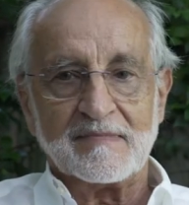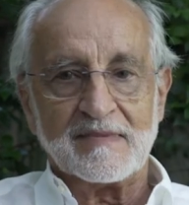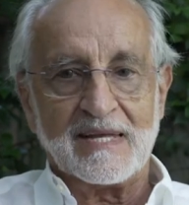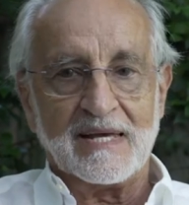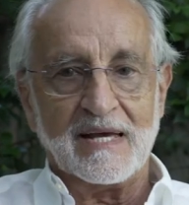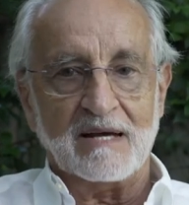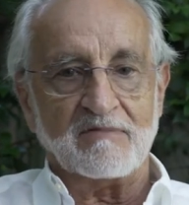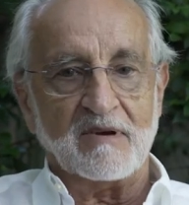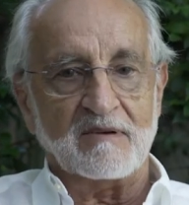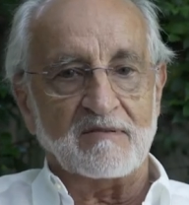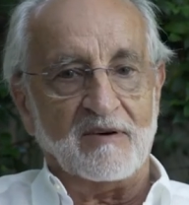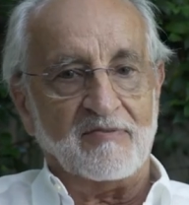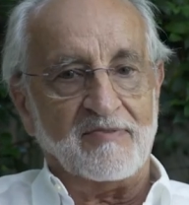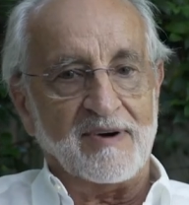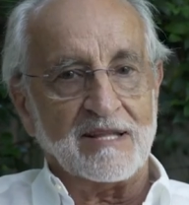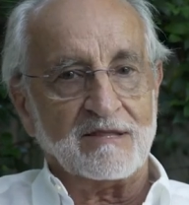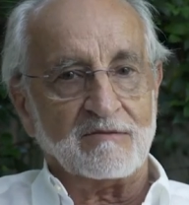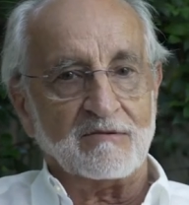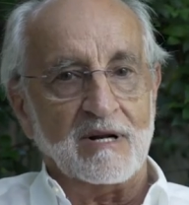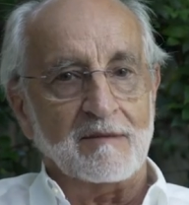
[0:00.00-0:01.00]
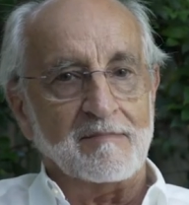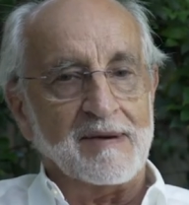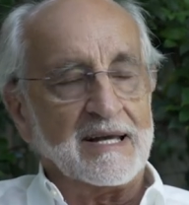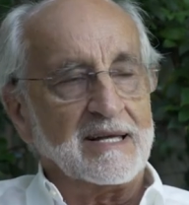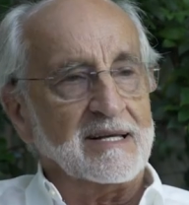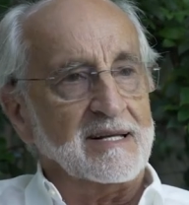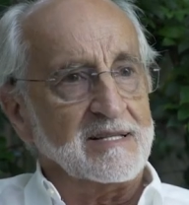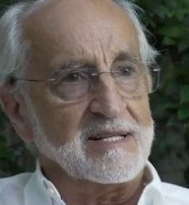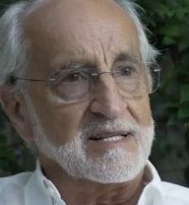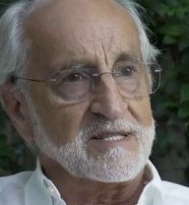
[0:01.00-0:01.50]
che aveva fatto una
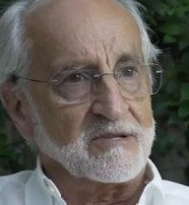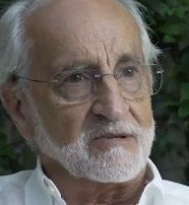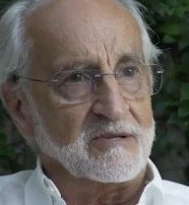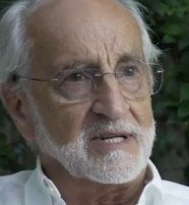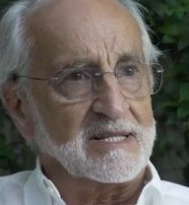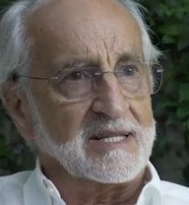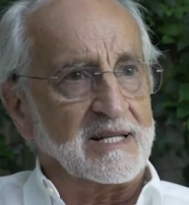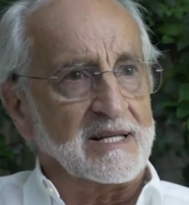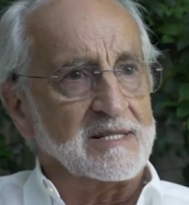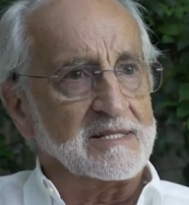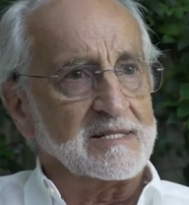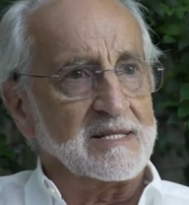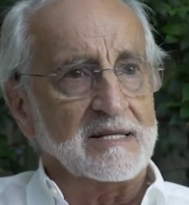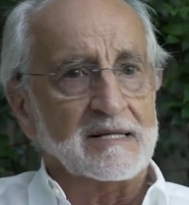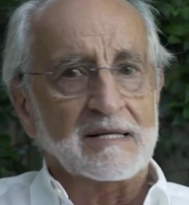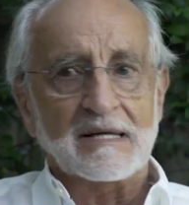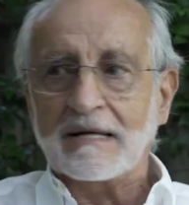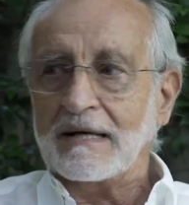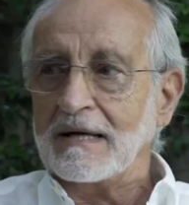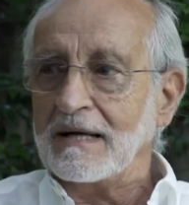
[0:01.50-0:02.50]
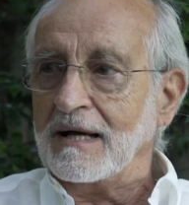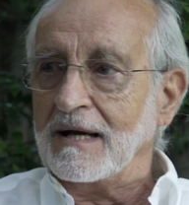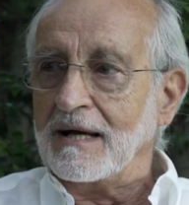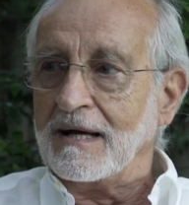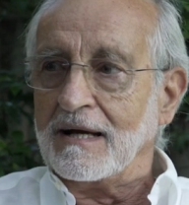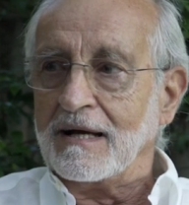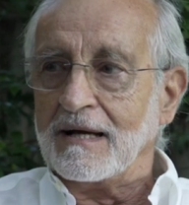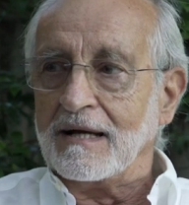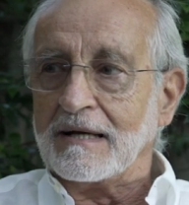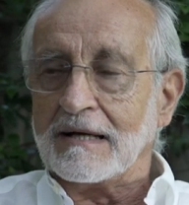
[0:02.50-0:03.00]
macchina dizionatrice
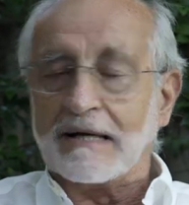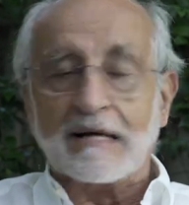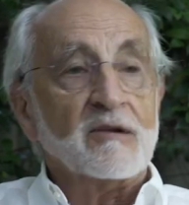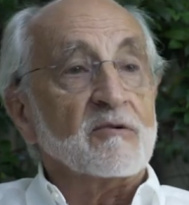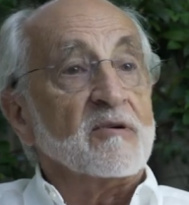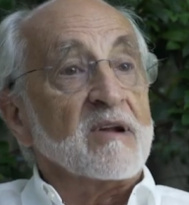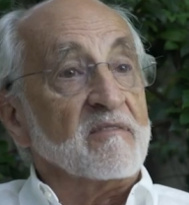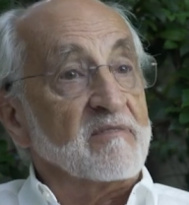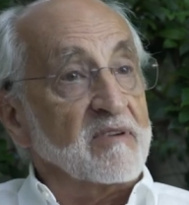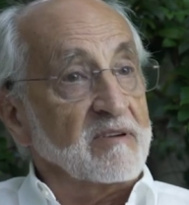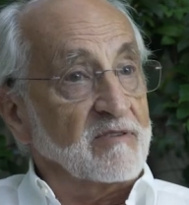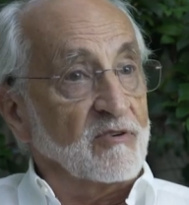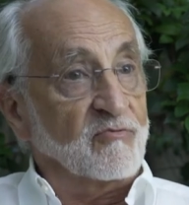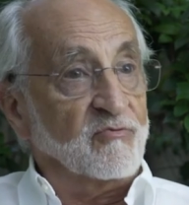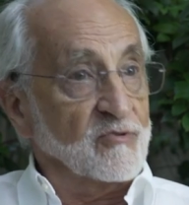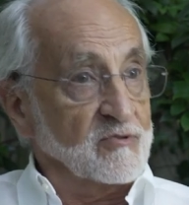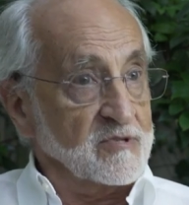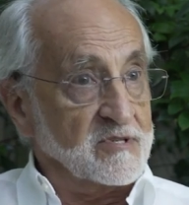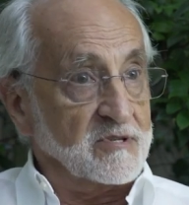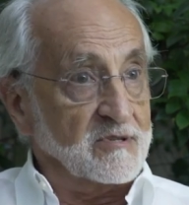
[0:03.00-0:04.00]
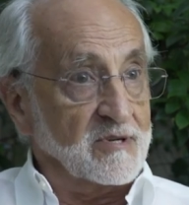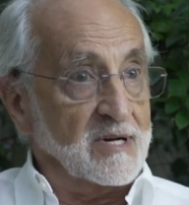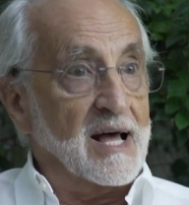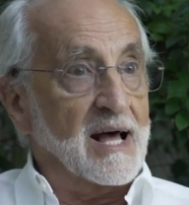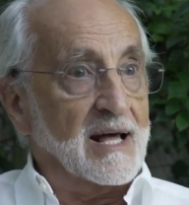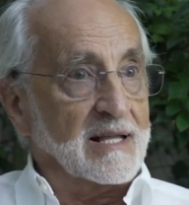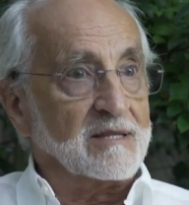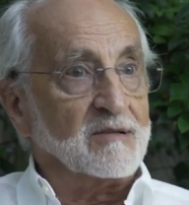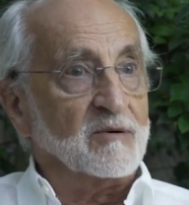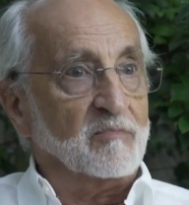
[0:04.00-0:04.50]
che non aveva
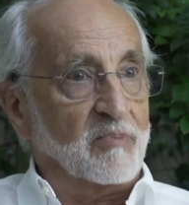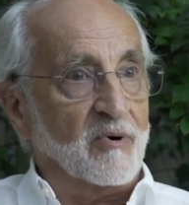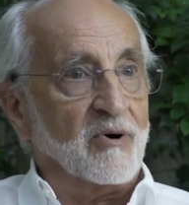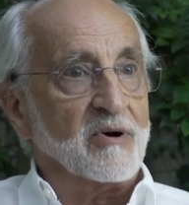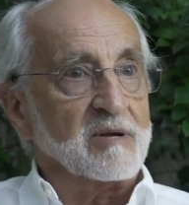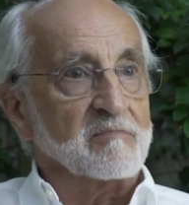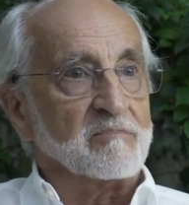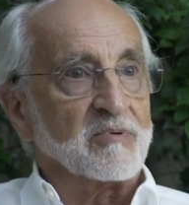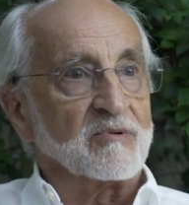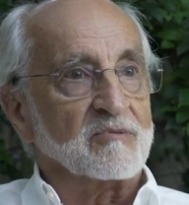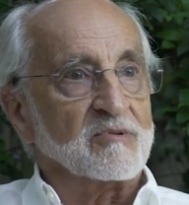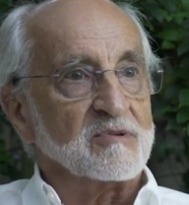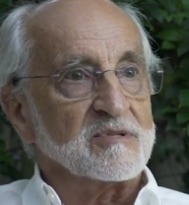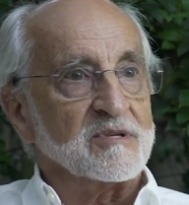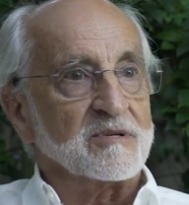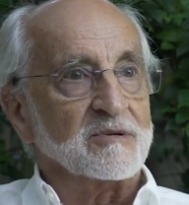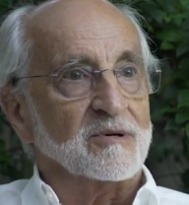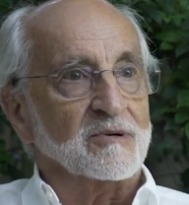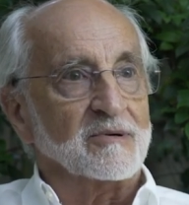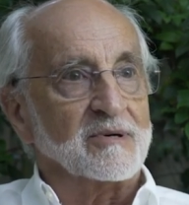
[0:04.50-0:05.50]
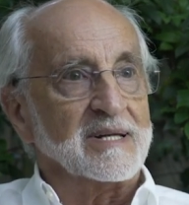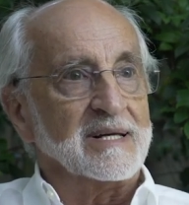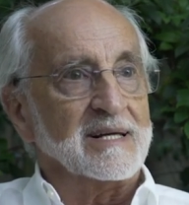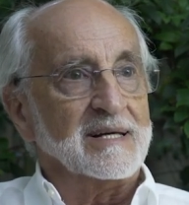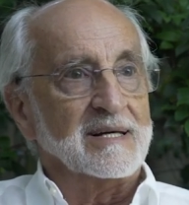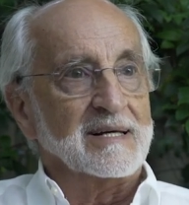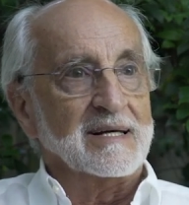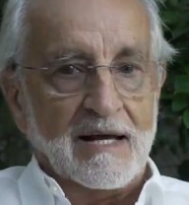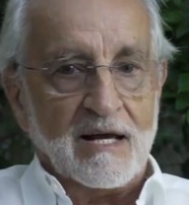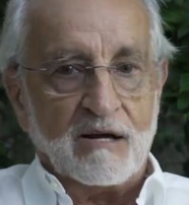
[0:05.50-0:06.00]
funzionato poi in produzione
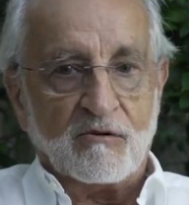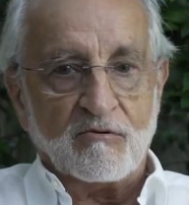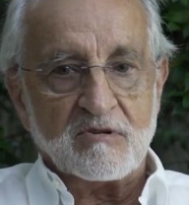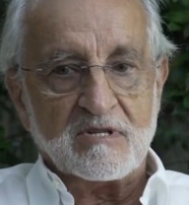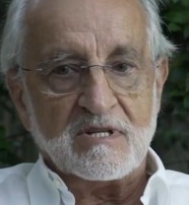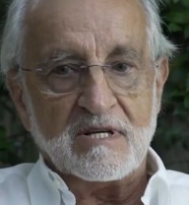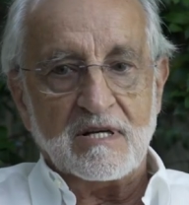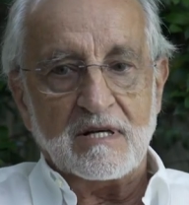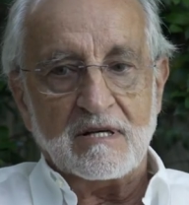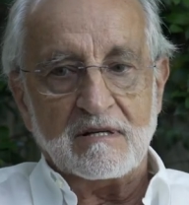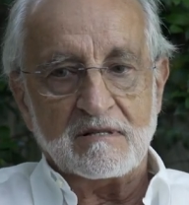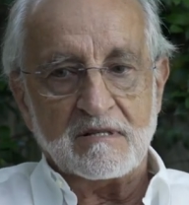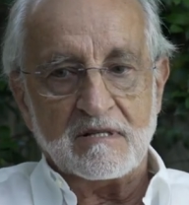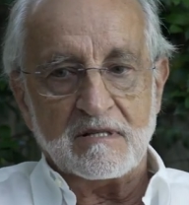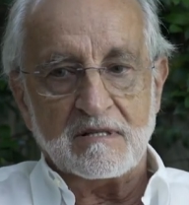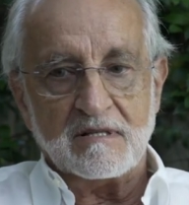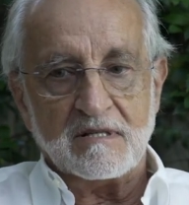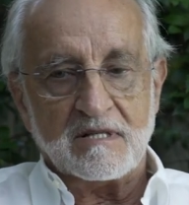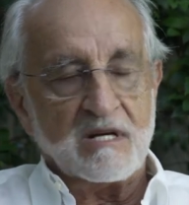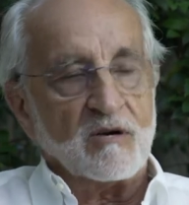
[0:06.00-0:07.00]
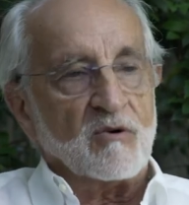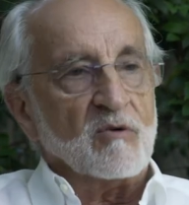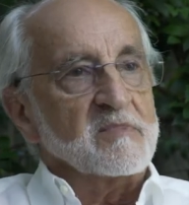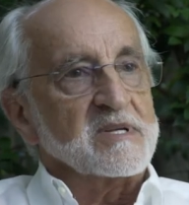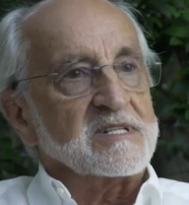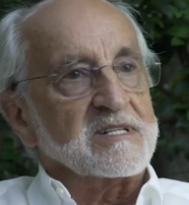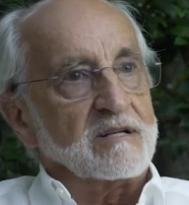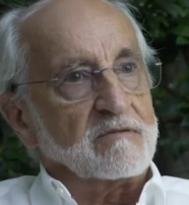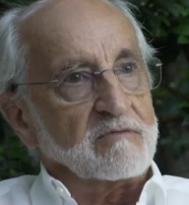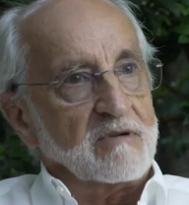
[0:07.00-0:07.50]
e così si è
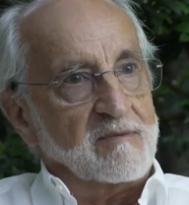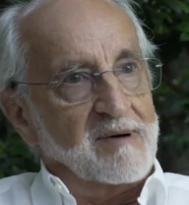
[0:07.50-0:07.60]
cominciata